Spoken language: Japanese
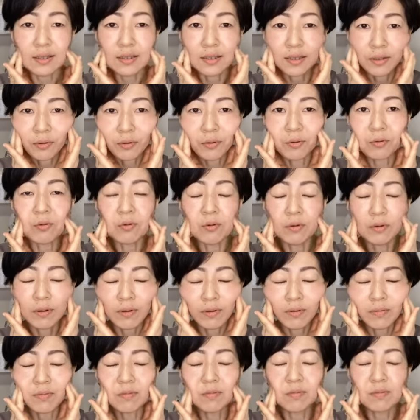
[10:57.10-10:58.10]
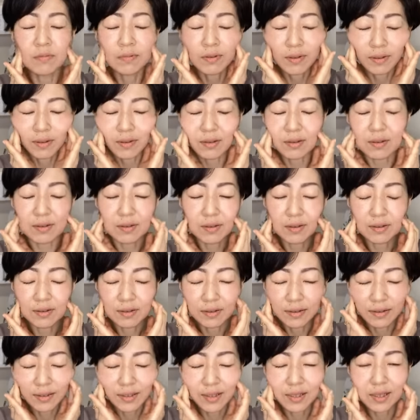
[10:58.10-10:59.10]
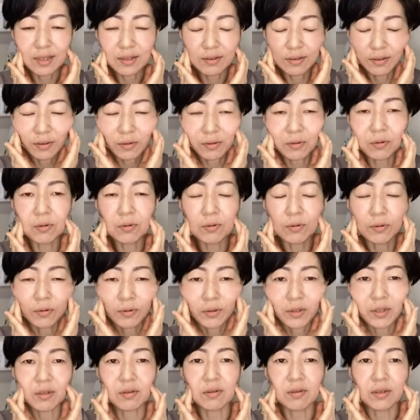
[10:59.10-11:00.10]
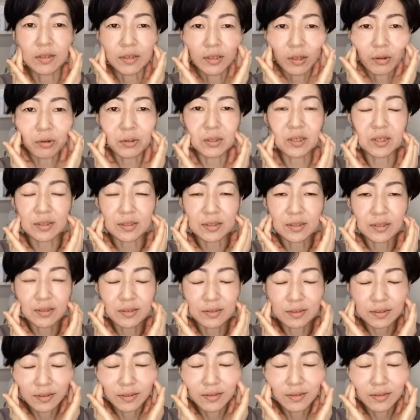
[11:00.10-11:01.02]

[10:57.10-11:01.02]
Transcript: でここ結構凝ってる方多いです